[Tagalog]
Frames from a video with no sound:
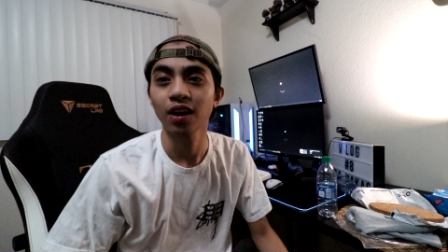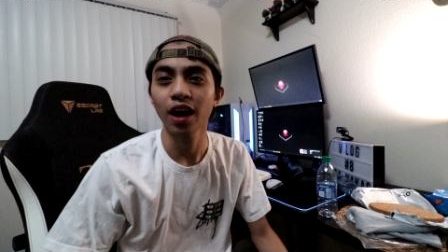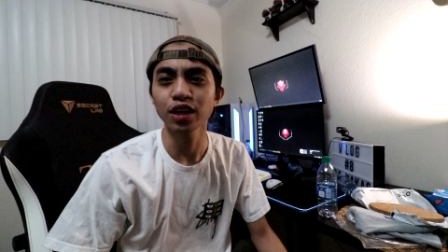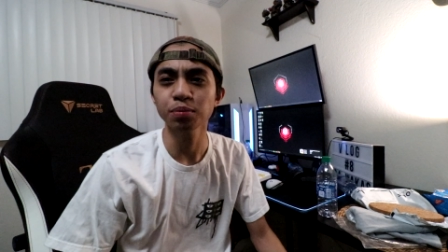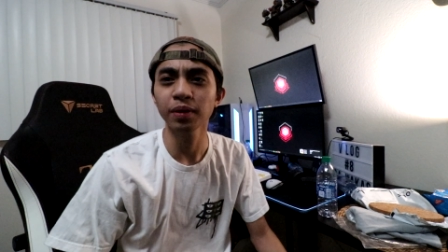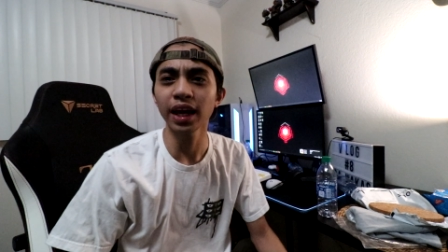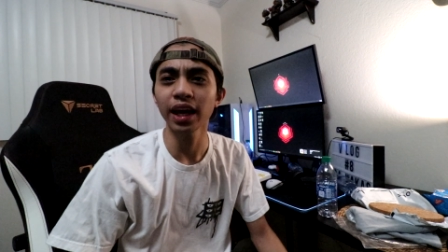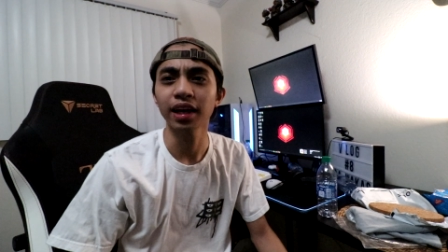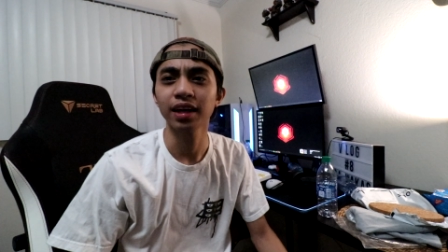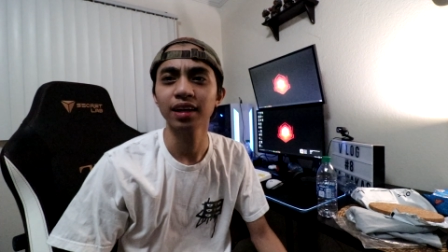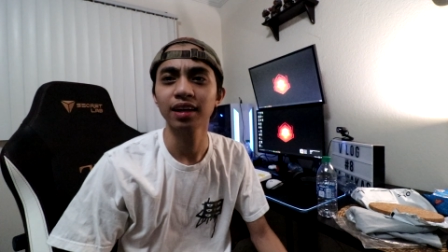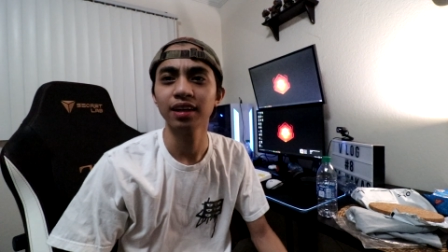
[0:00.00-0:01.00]
Ayos pala eh!
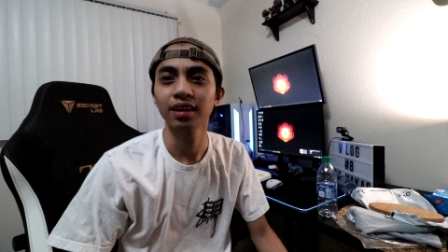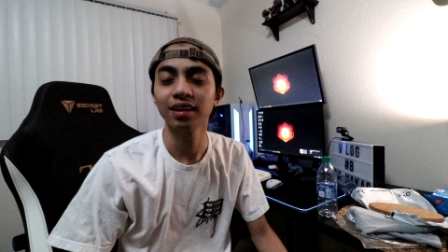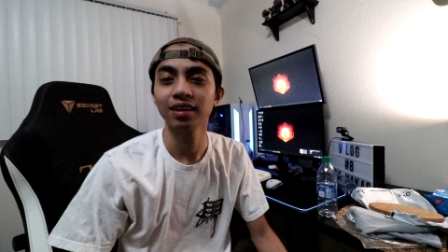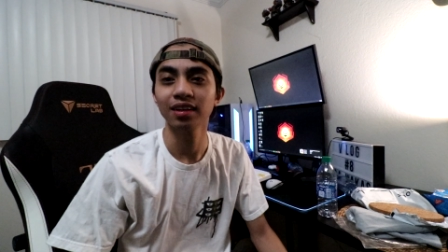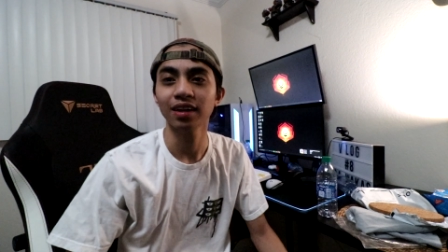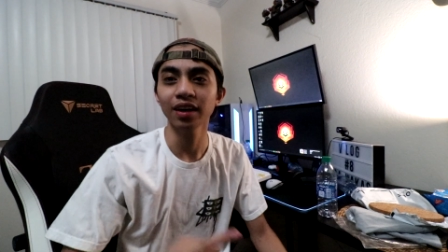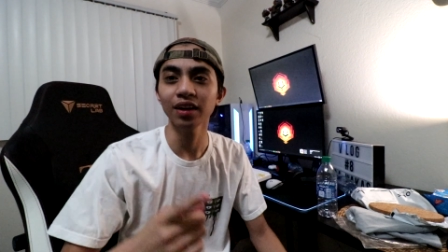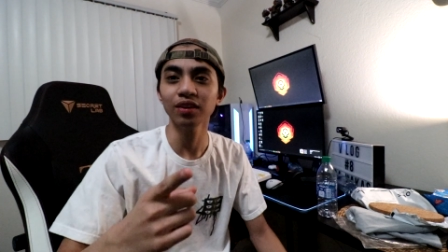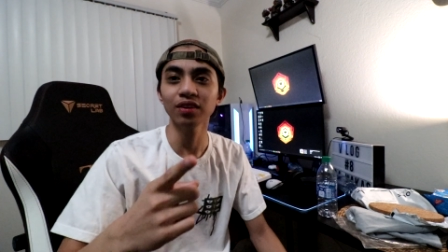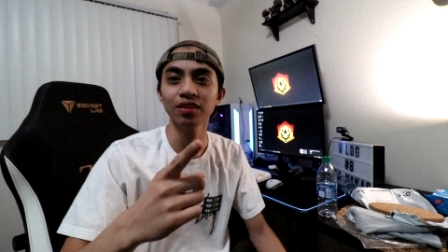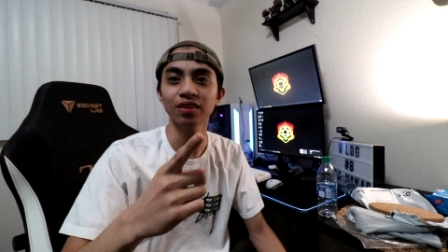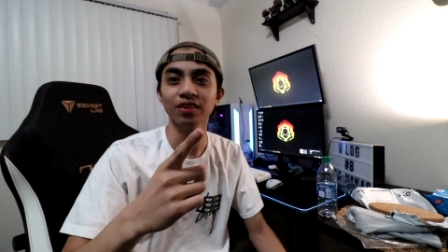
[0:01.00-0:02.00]

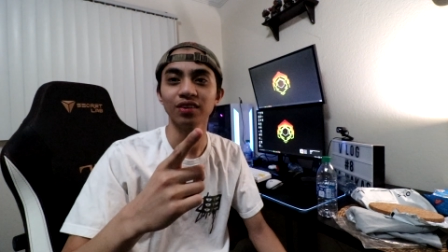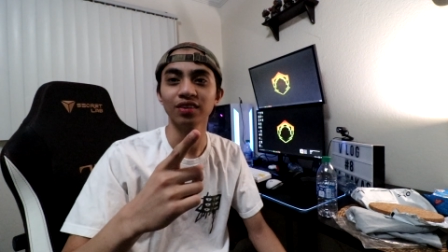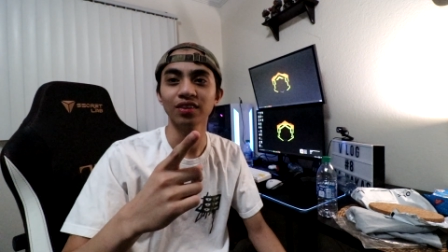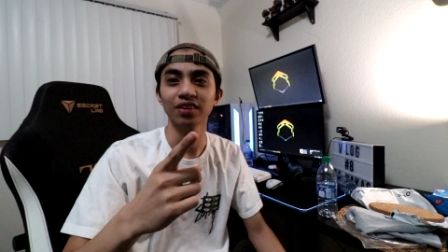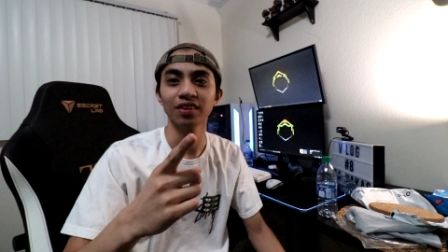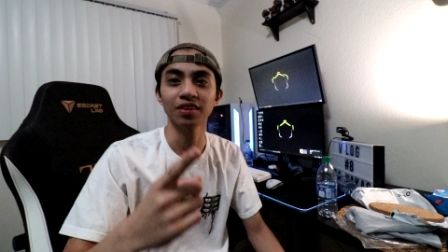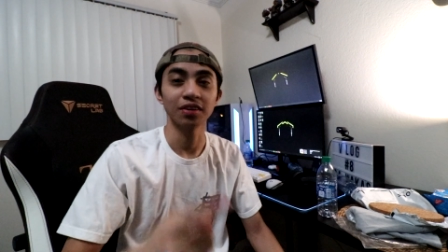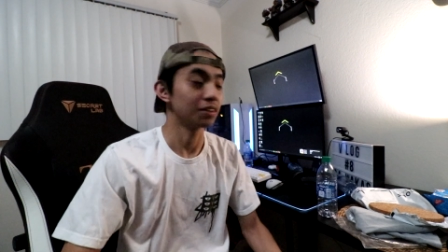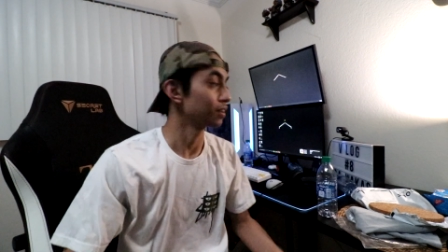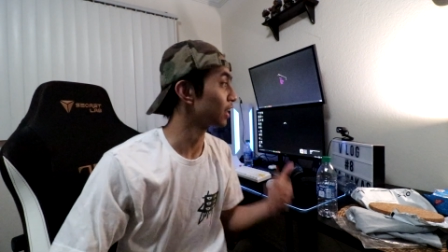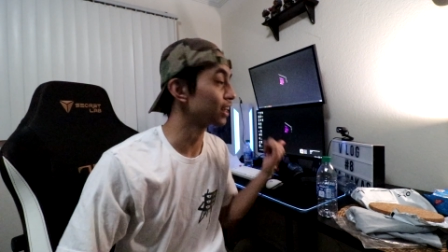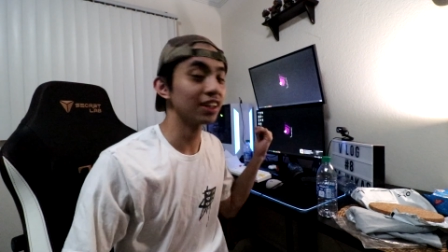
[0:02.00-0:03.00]
Ayun no?
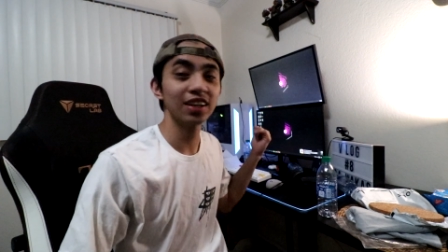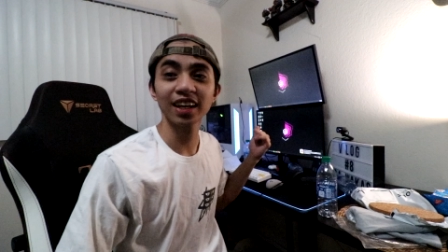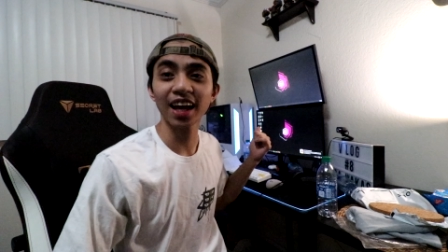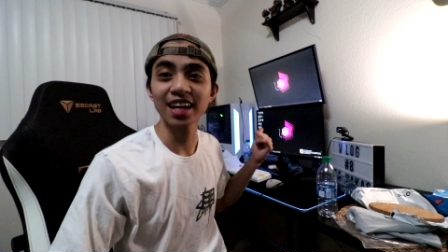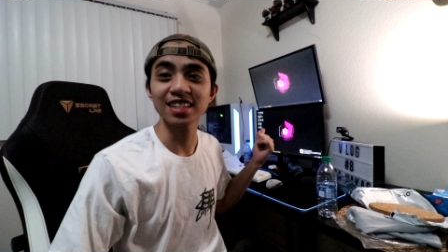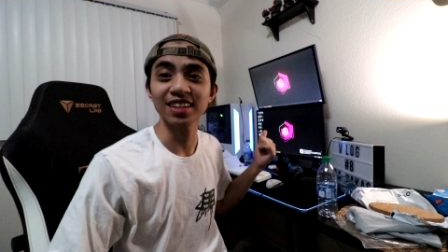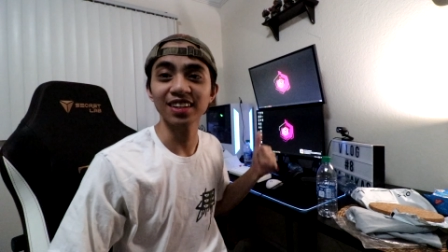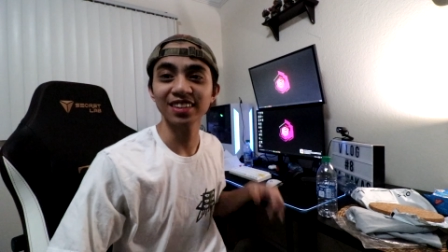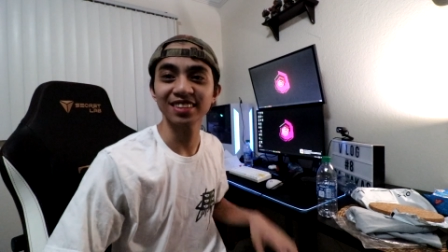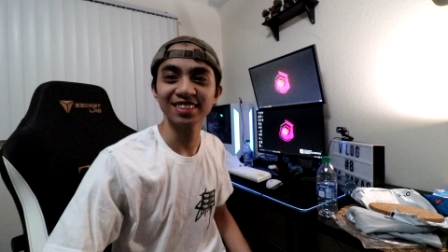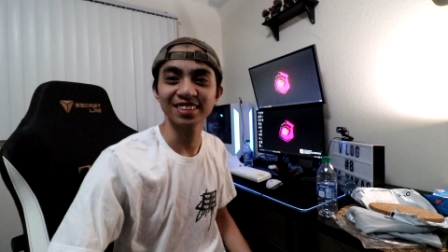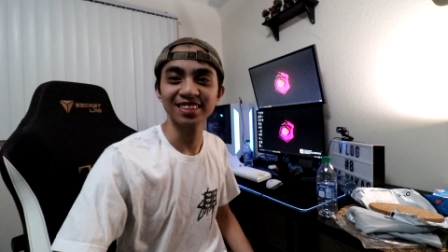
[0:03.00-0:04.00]
Dito niya na guys na.
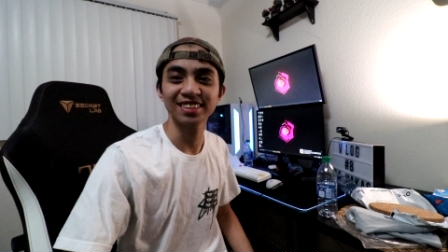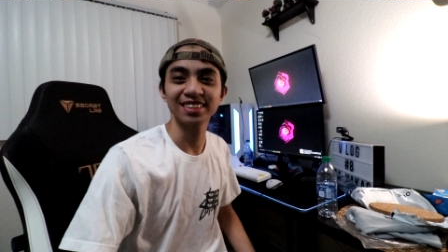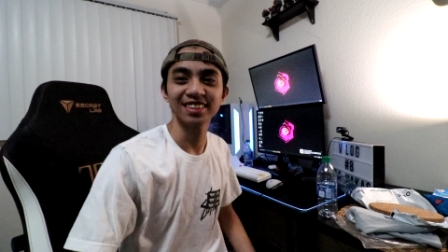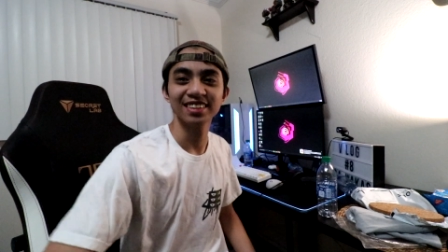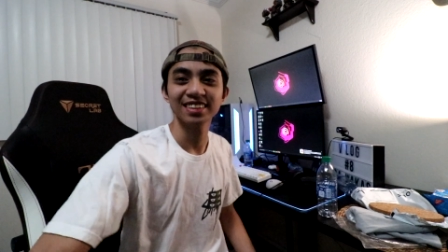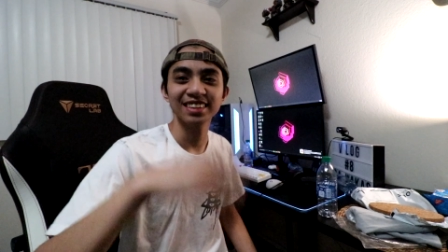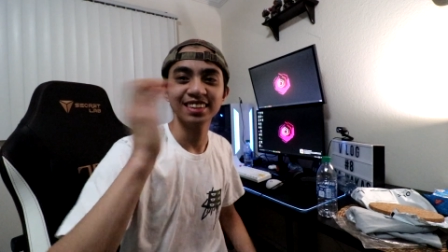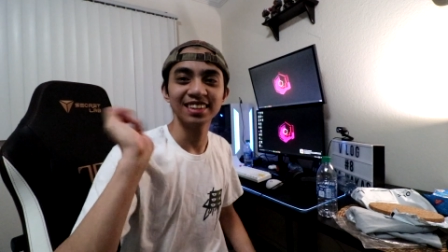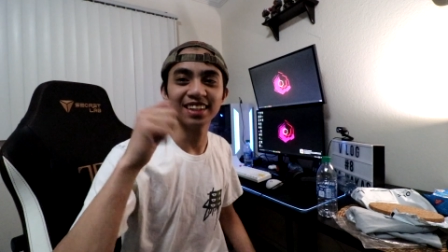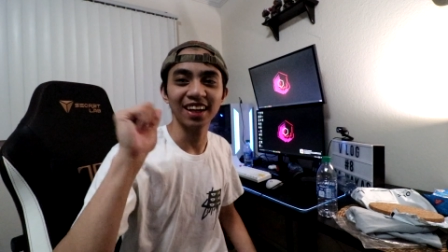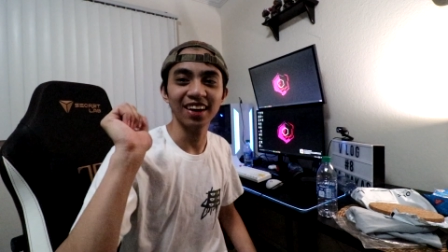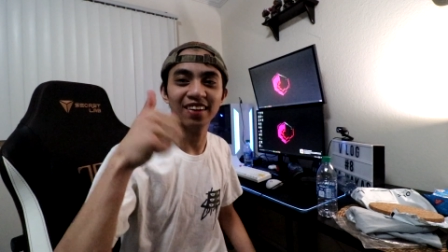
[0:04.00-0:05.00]

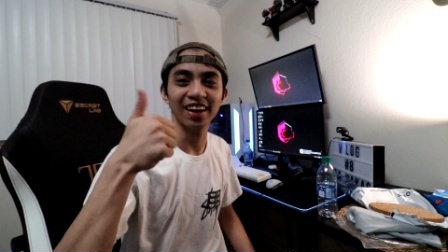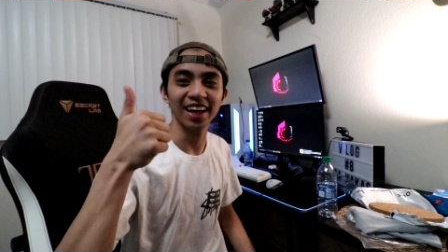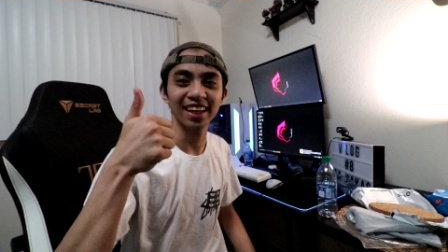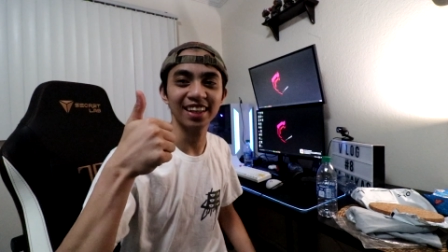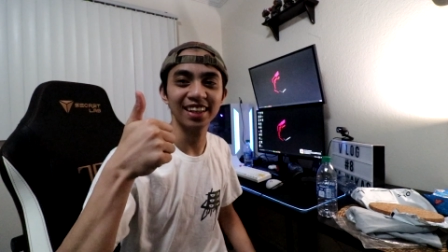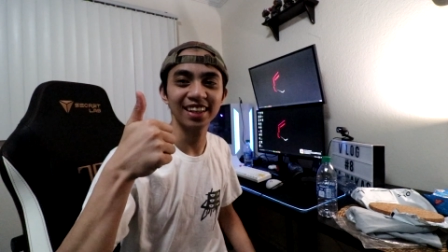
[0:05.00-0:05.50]
Alright.